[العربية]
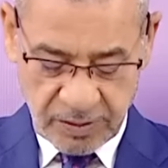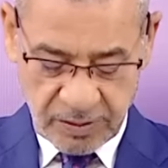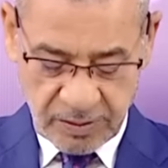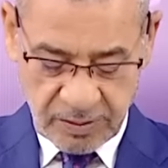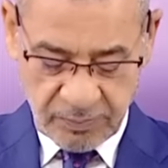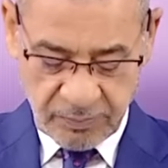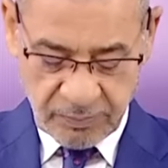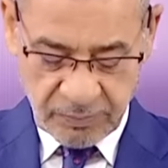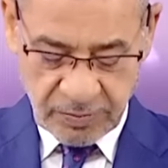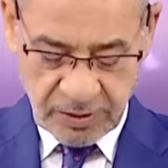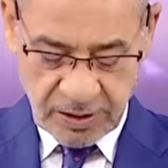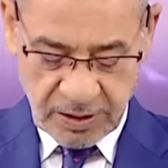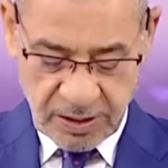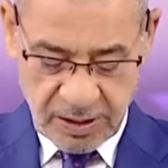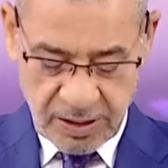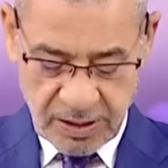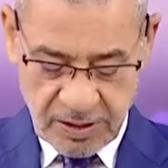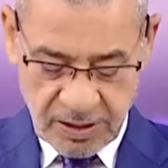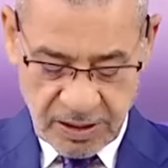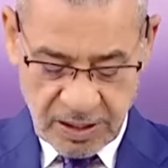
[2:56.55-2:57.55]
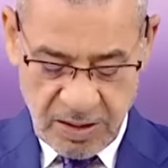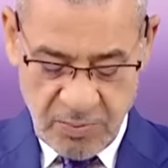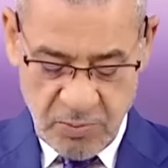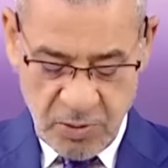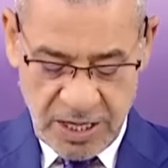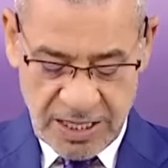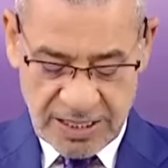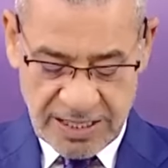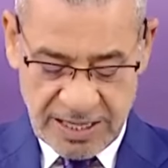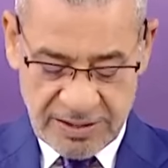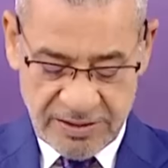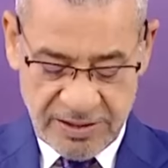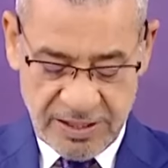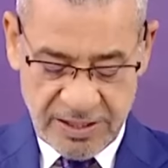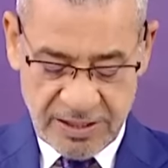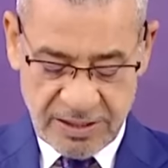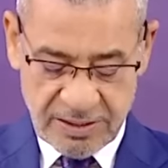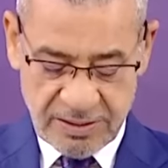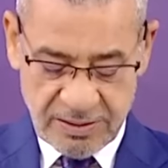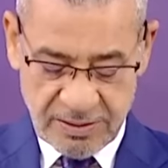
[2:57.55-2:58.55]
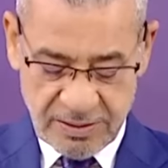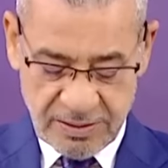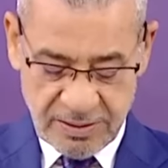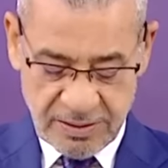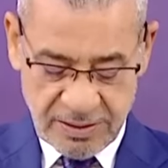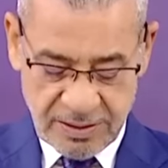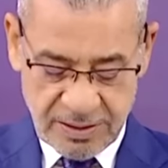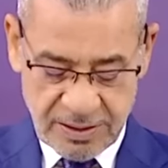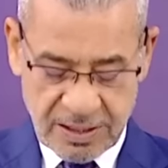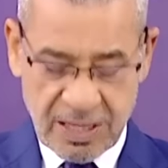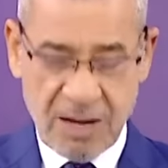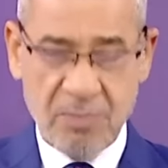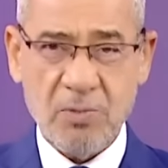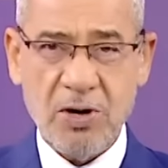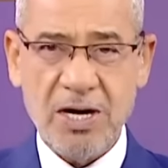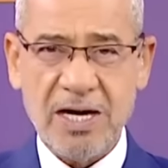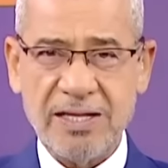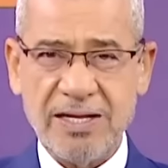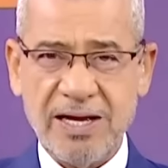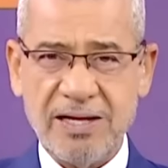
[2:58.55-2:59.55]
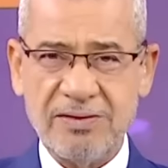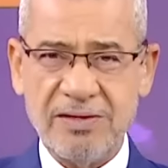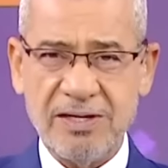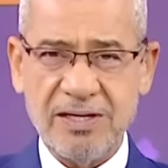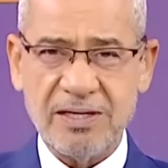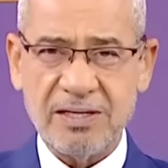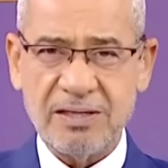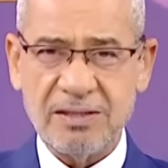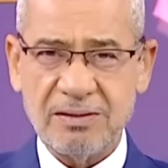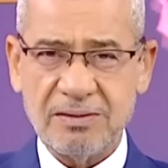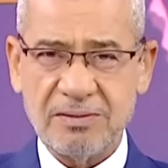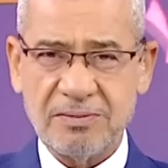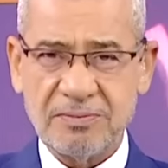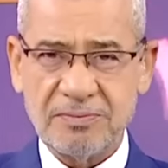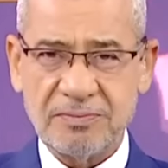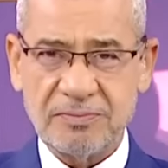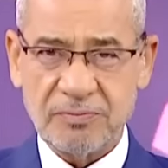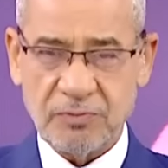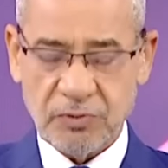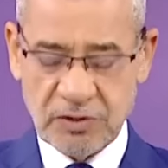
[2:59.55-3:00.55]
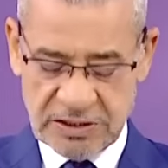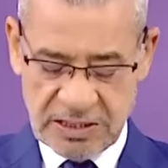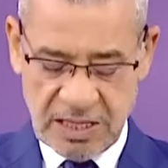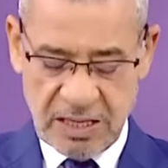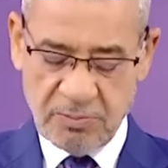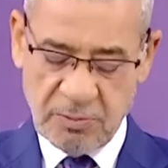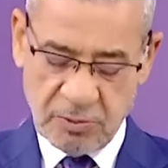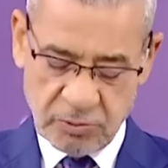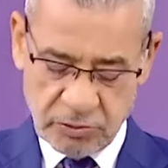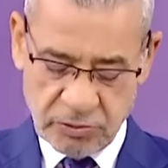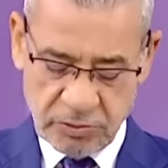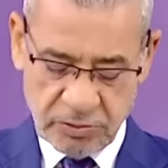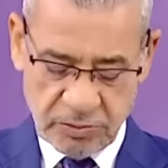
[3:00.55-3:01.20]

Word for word: ايوه كم ولد عندك متزوجه ايوه كم ولد عندك اذا موجود عندي